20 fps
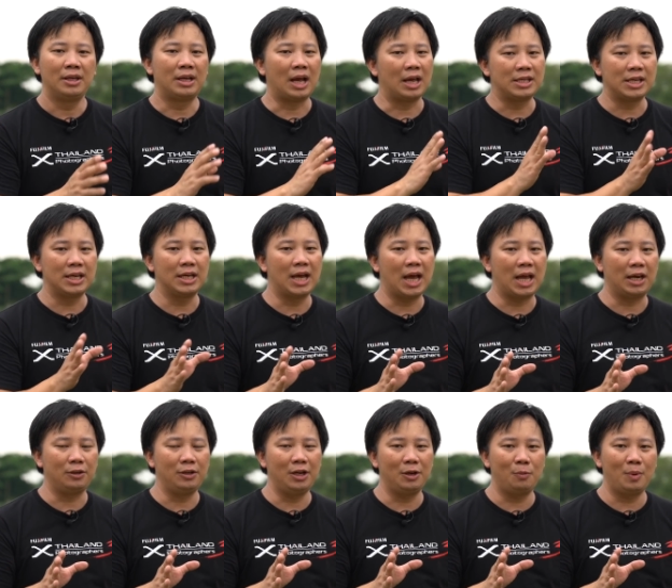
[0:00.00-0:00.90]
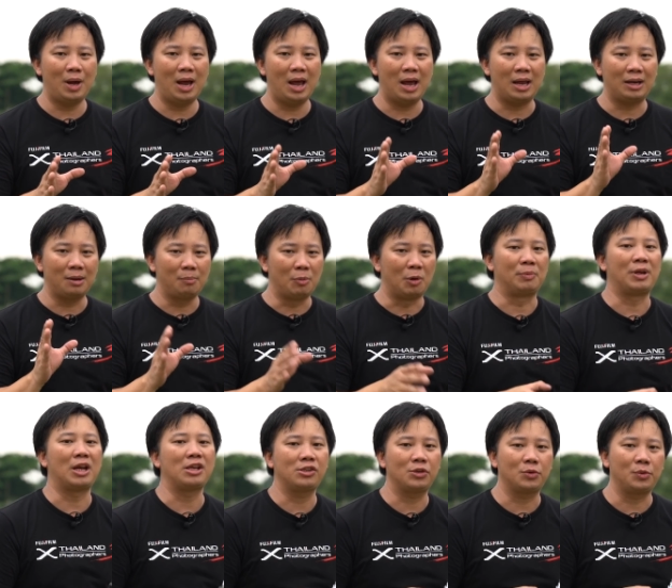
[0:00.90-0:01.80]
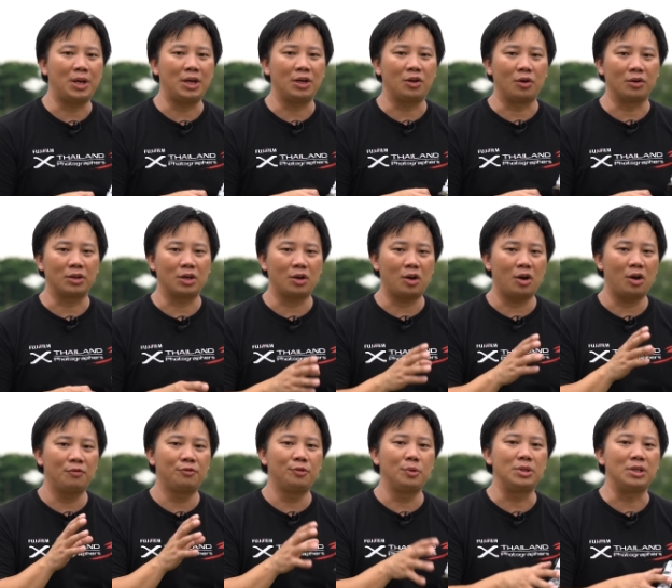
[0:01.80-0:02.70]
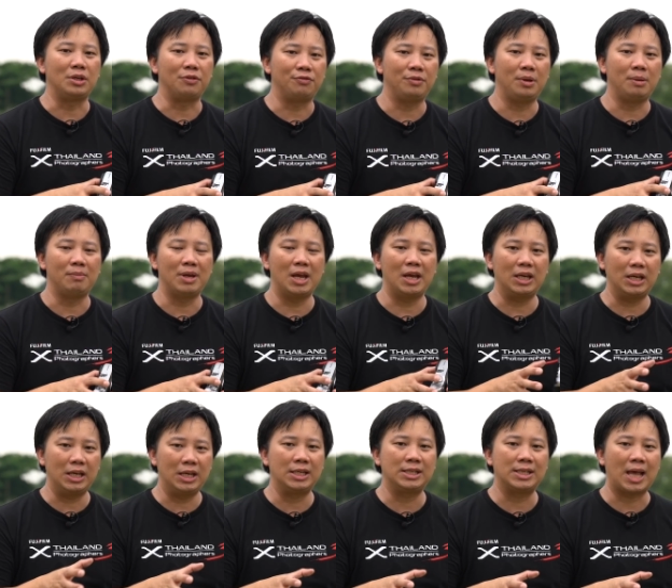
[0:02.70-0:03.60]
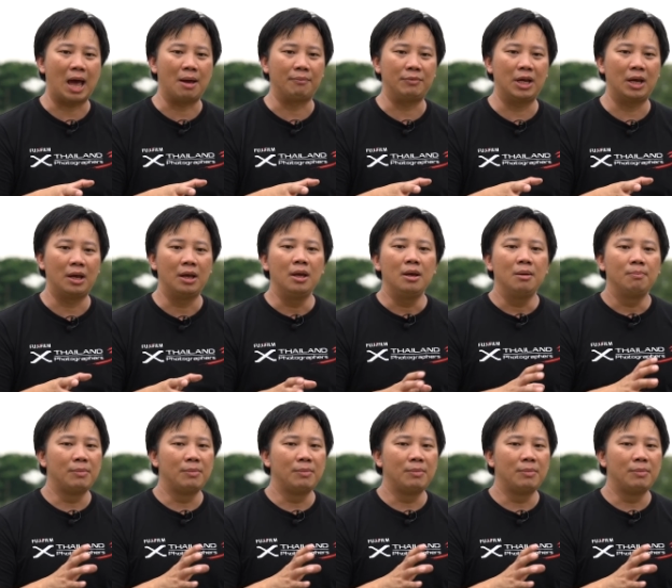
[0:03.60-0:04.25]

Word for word: การใช้งานเรียกว่าระบบทัชสกรีนของเจ้ากล้อง Fuji Film X-E3 เนี่ย